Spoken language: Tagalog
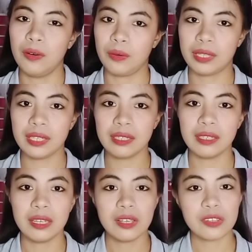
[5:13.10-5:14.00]
Okay.
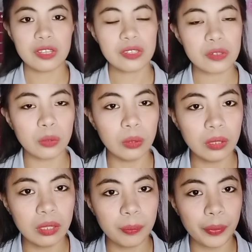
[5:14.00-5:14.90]
Sa
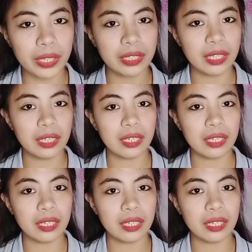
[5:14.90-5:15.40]
school, pwede